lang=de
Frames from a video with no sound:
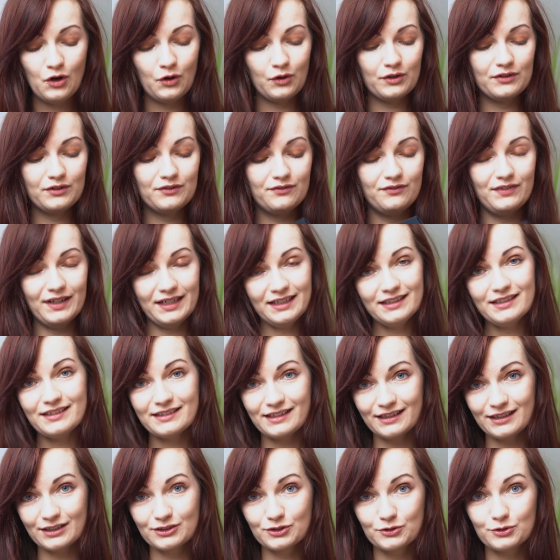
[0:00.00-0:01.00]
Und wenn ich
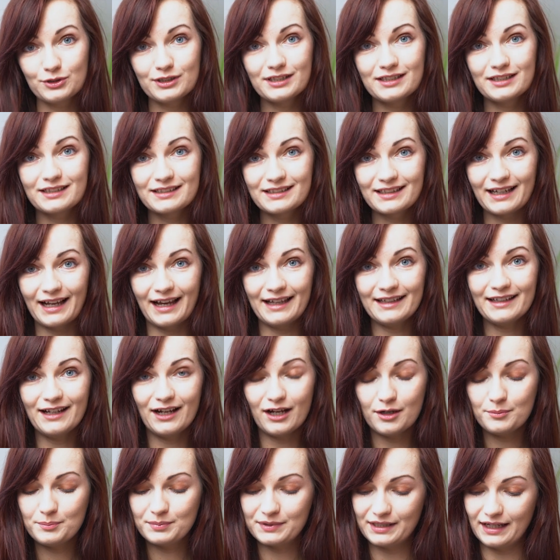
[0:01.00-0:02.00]
da einen Gürtel dran
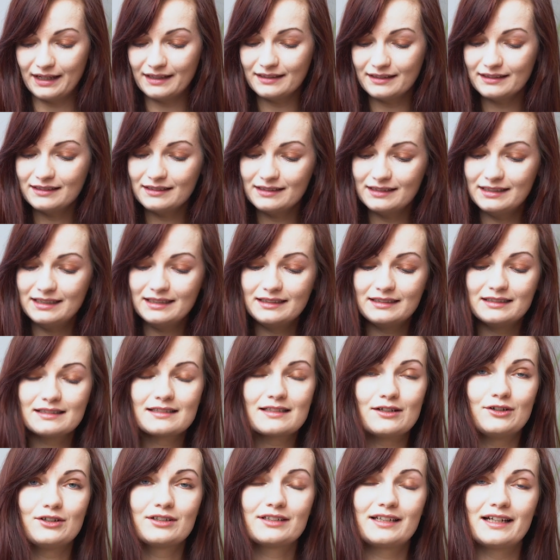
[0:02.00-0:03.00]
habe, dann liegt
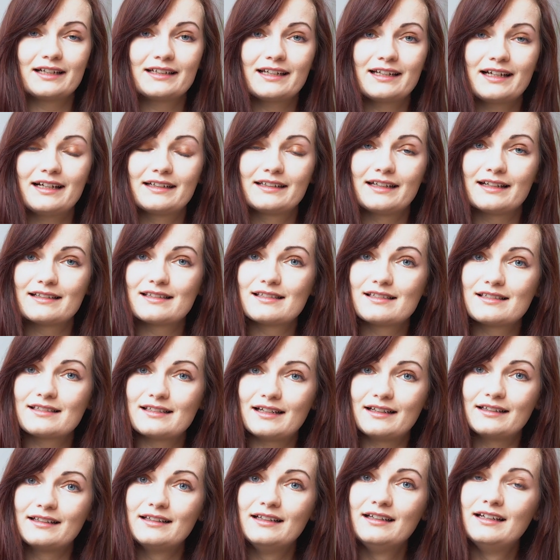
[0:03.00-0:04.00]
es auch daran, dass ich
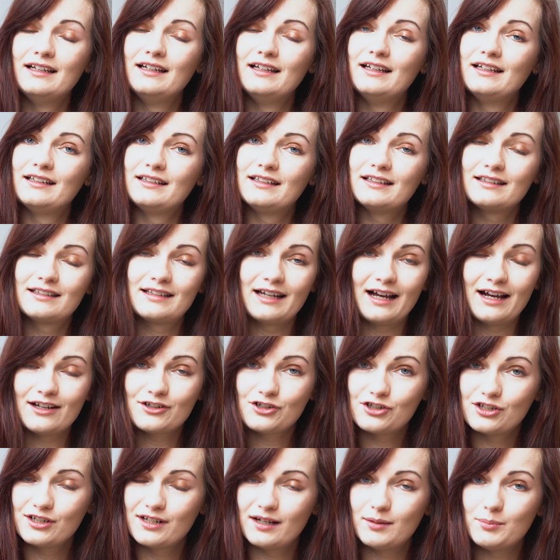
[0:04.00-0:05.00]
dann eine
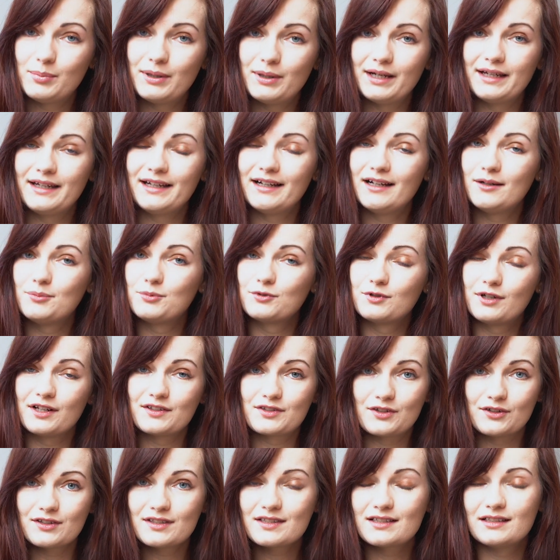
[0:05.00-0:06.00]
Tasche dabei habe
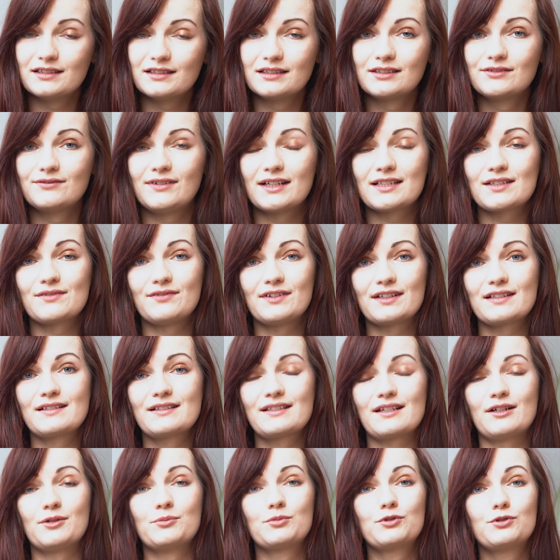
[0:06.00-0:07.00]
oder sonst irgendwas, was
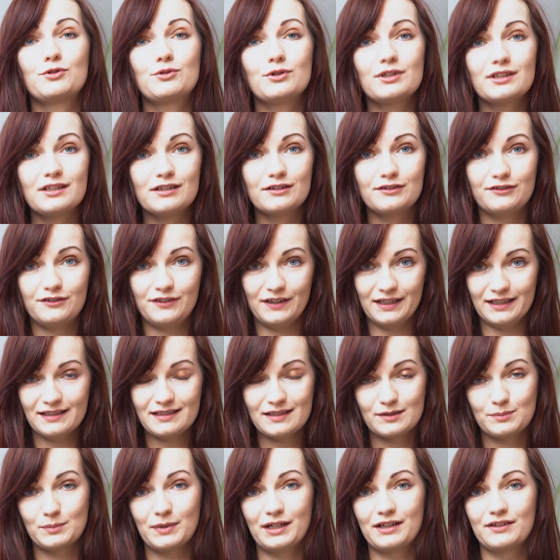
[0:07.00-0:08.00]
ich am Gürtel
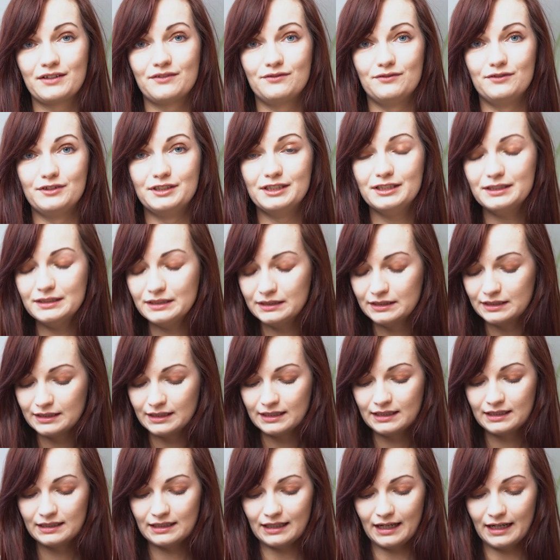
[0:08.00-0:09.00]
festmachen will.
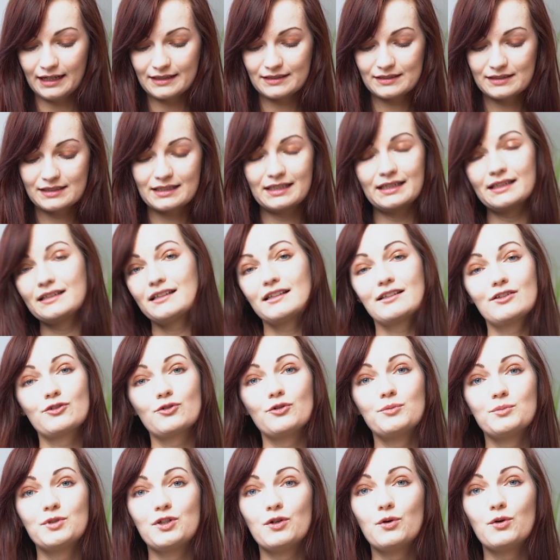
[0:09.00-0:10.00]
Also es geht nicht
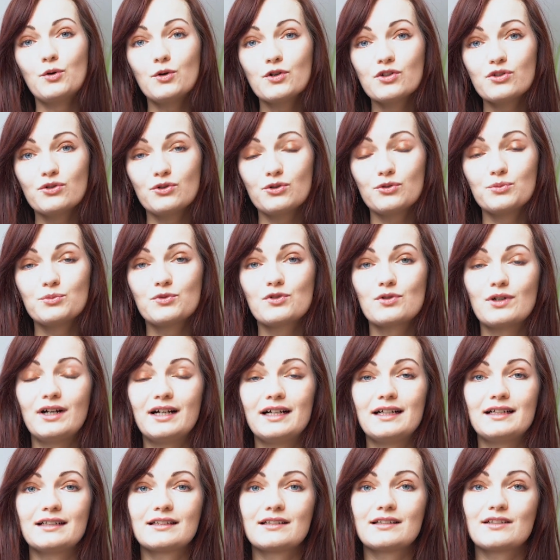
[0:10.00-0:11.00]
darum, die Hose oben zu
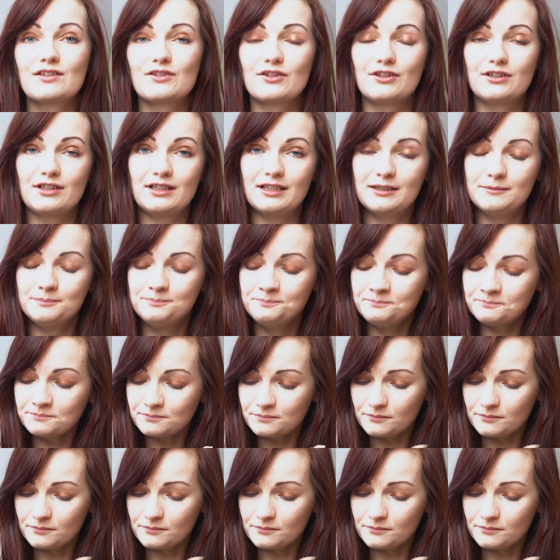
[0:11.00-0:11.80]
halten, sondern